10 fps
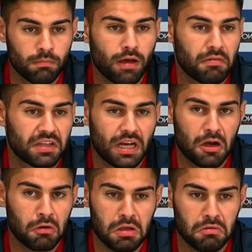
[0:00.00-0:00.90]
más
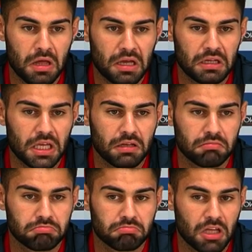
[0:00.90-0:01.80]
veteranos nos ayudan
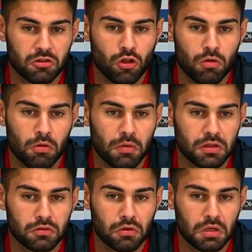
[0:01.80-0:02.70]
en, en todo
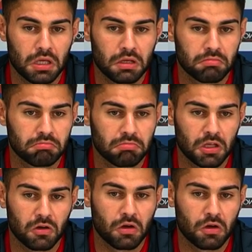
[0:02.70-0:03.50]
momento y, y,